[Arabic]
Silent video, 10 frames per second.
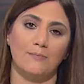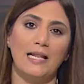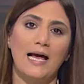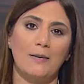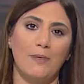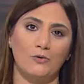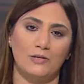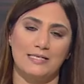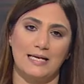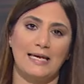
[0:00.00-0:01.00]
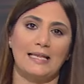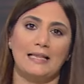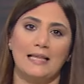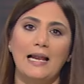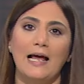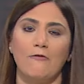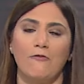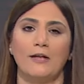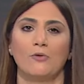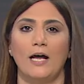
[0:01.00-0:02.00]
من ال 94 لل
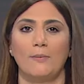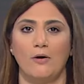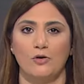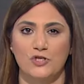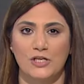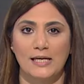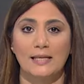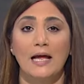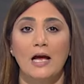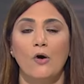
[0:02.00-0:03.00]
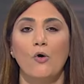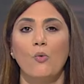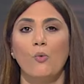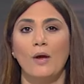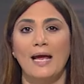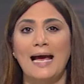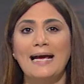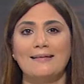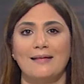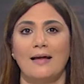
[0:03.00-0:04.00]
2024 هو
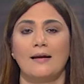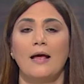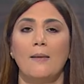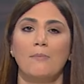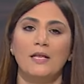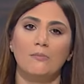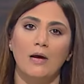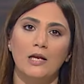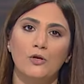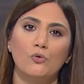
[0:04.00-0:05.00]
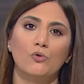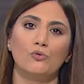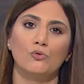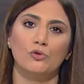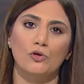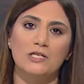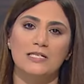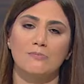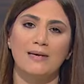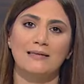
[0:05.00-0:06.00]
أكثر من مليون
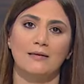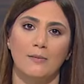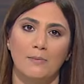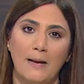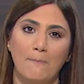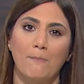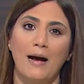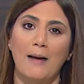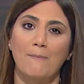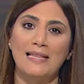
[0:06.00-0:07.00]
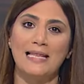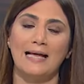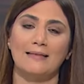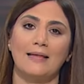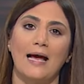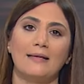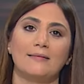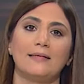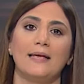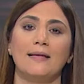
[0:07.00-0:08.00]
ونص متر مربع من
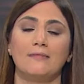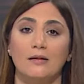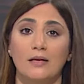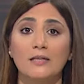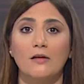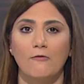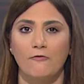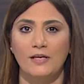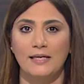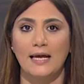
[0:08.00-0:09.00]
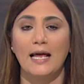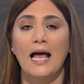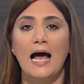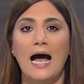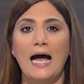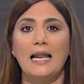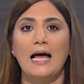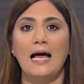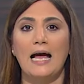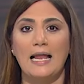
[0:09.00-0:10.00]
التعديات الإضافية
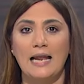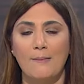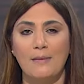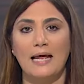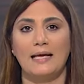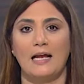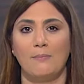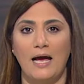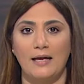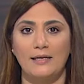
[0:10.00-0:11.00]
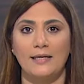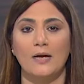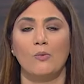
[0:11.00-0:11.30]
على الأملاك البحرية